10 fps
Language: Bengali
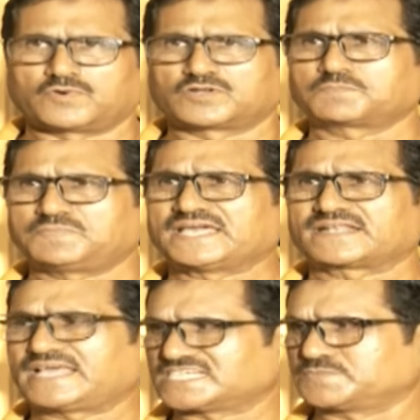অনেক
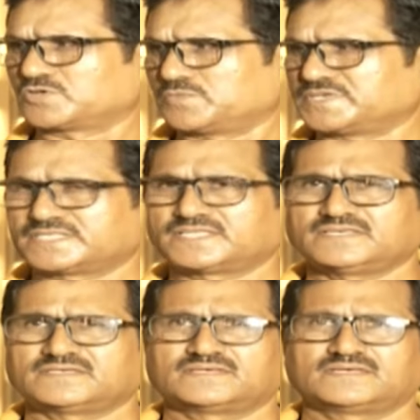প্লেয়াররা আসবে কমিটিতে
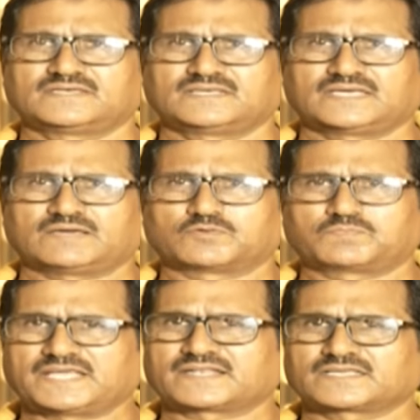এবং
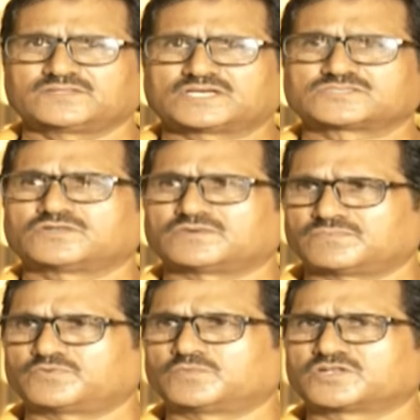প্লেয়াররা কিন্তু আসলে
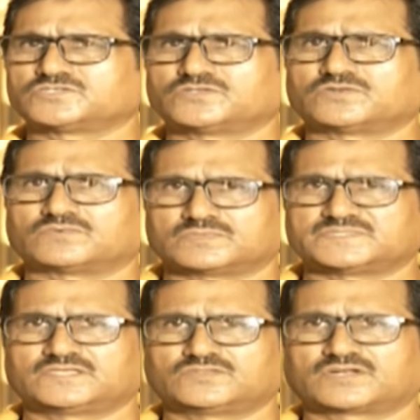ফুটবলের জন্য
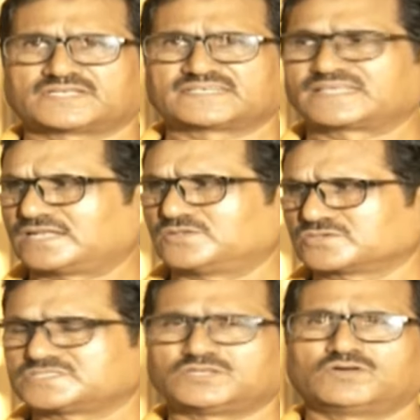যেহেতু ওরা টেকনিক্যাল লোক
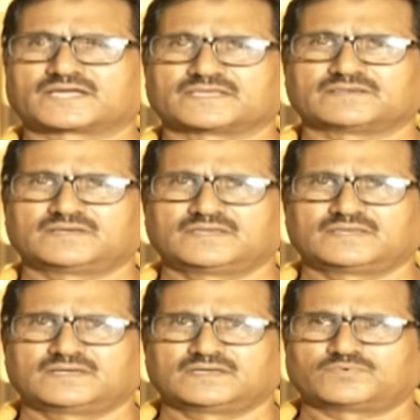ছিল আগে
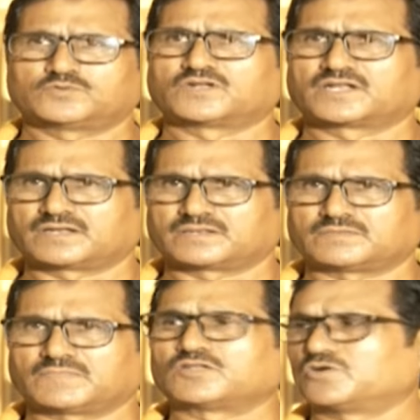ফুটবলে
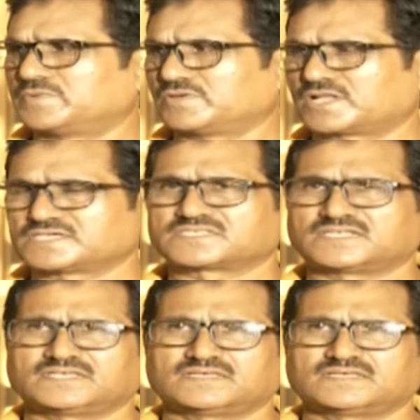ভালো হবে ওরা আসলে